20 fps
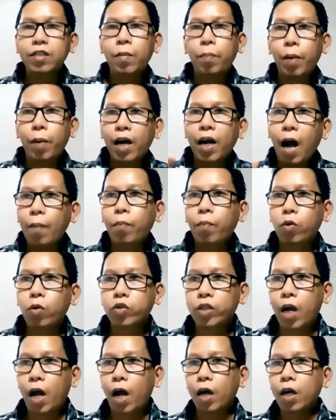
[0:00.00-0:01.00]
na
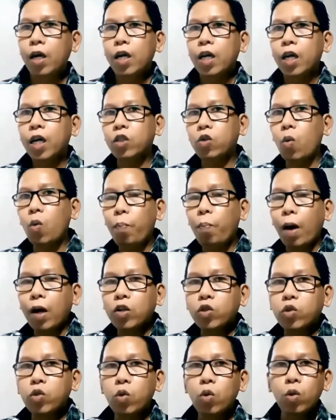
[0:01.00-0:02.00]
pagkapuksa, itong
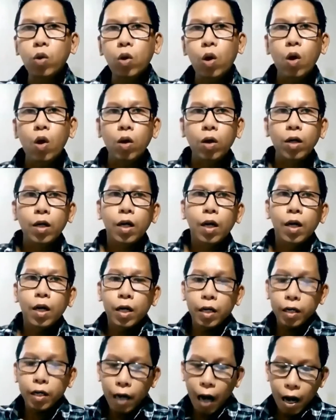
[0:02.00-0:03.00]
pagsulong
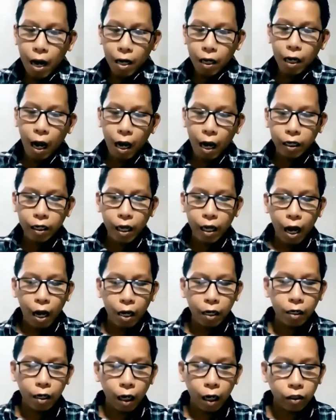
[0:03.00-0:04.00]
ng
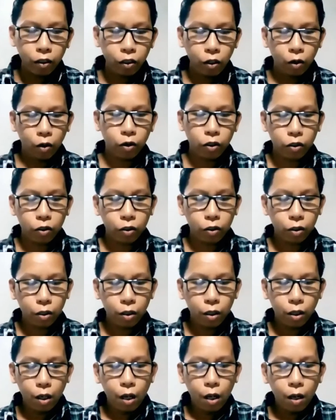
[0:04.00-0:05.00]
kaharian ng Diyos.
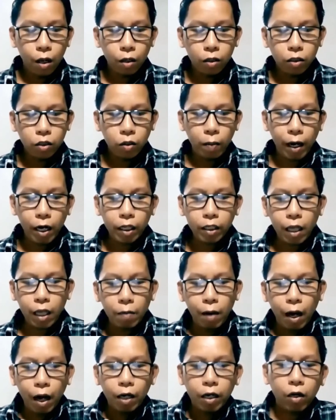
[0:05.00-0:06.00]
Subalit ang
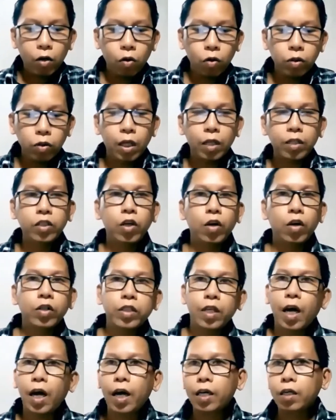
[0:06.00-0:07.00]
mga lingkod ng Diyos
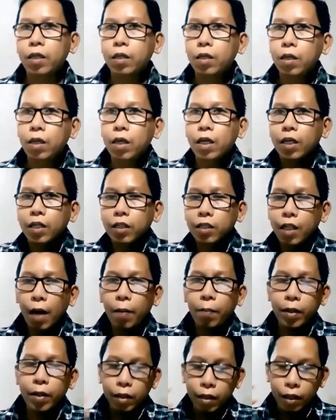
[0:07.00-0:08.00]
ay
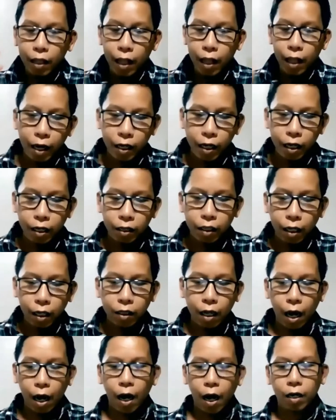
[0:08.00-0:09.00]
dapat laging
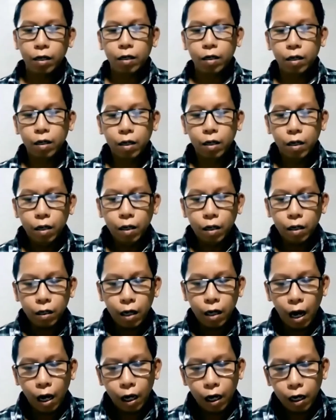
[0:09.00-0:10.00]
tandaan na
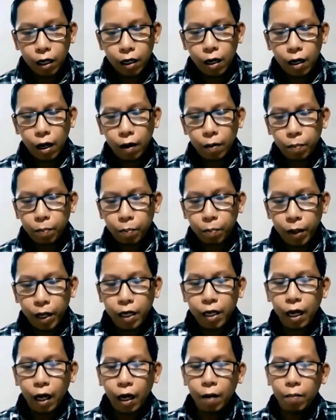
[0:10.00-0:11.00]
ang kanilang
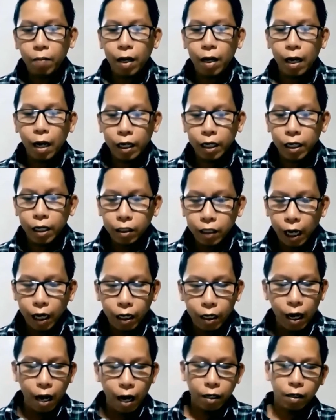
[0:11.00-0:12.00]
pinakamalaking
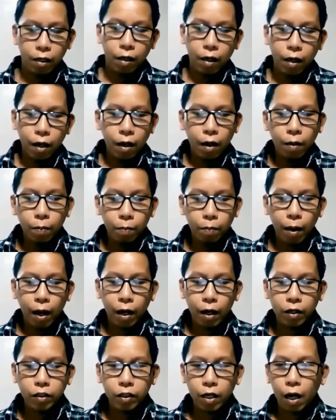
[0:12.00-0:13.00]
dahilan
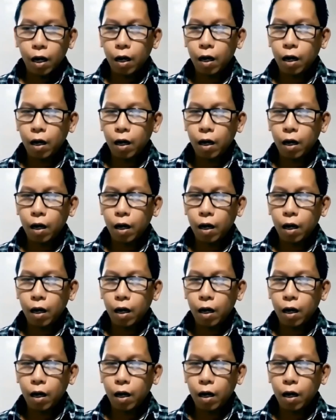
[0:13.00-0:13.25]
para sa